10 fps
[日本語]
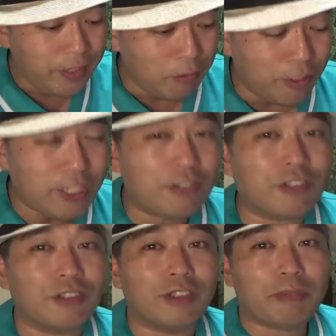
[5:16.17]
もちろん
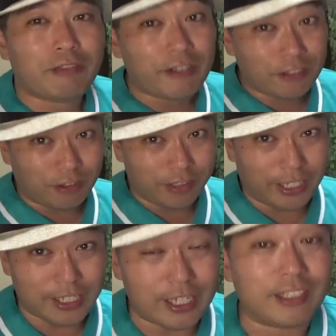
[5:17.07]
その BE:FIRST
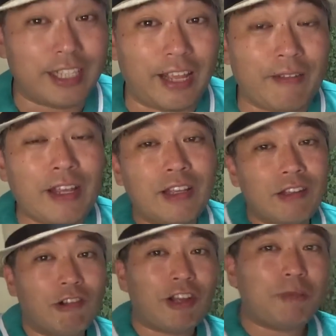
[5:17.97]
だけじゃなくて
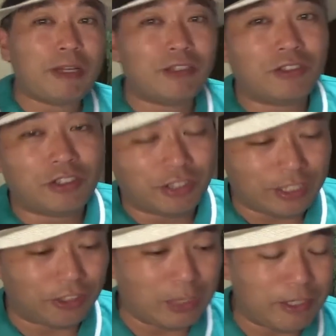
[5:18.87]
他のバンドの人
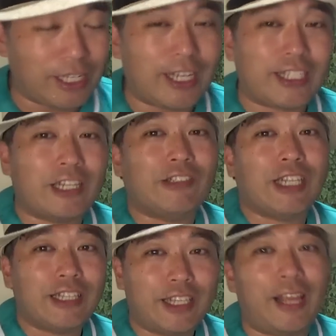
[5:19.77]
たちとかもリハーサルを
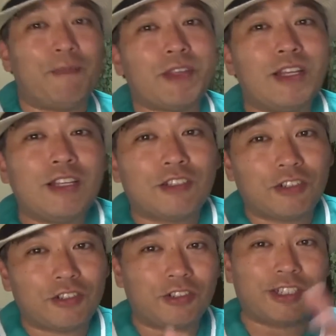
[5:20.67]
やってそ
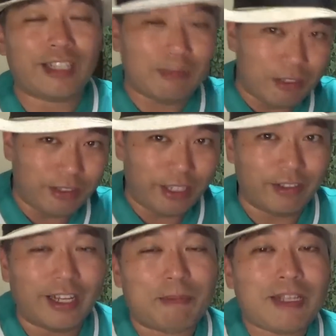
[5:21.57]
の状態で見るってい
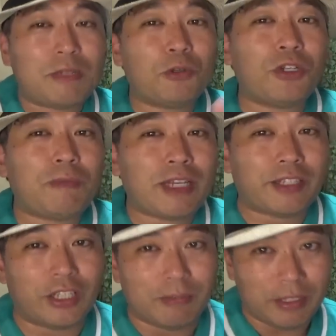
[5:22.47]
うだから
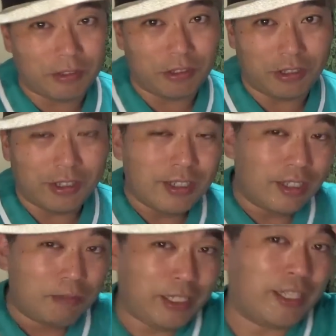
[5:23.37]
ベースボールベアっていうバンド
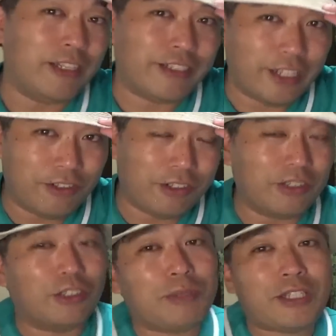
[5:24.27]
見たんですけ
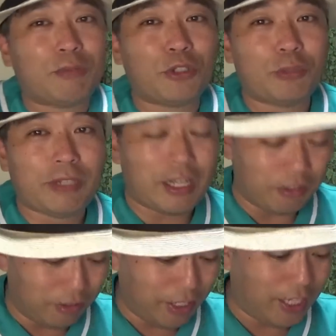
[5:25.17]
どそのベースボールベア
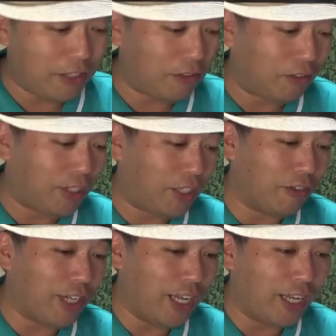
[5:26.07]
のリハの時
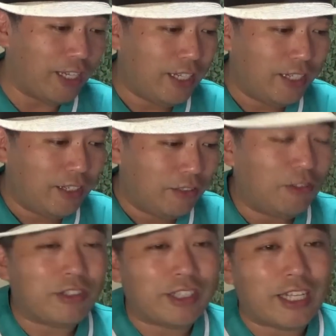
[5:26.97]
とか
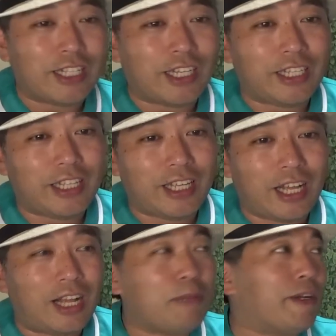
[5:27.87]
の段階で
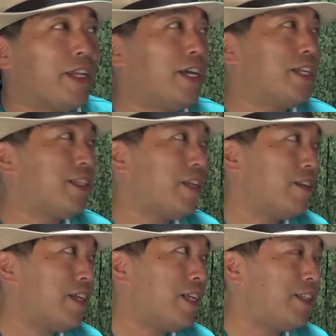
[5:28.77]
あ今リハやって
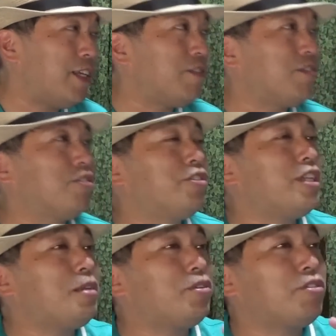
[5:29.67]
るなってちょっとそこ
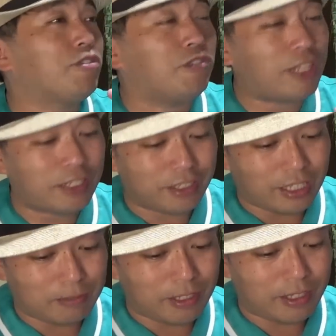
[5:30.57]
でちょっとご飯
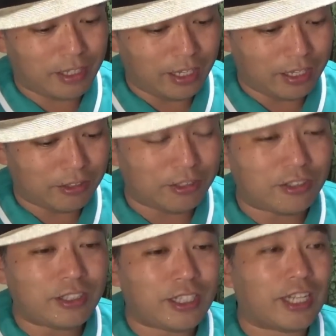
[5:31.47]
食べて
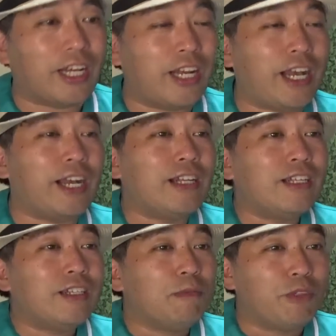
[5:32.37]
涼んでから
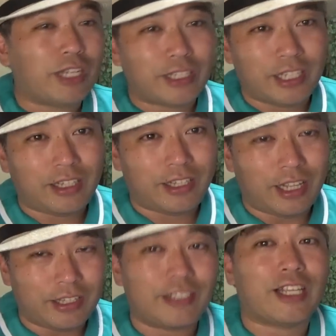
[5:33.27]
向かってっ
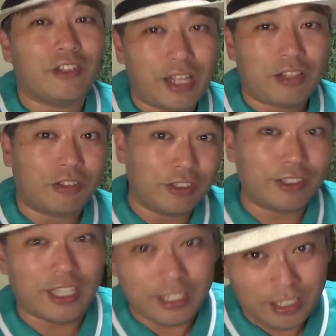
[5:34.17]
たんですけどねその
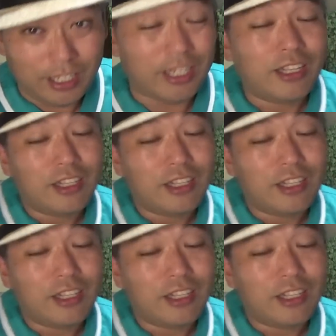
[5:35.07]
ステージに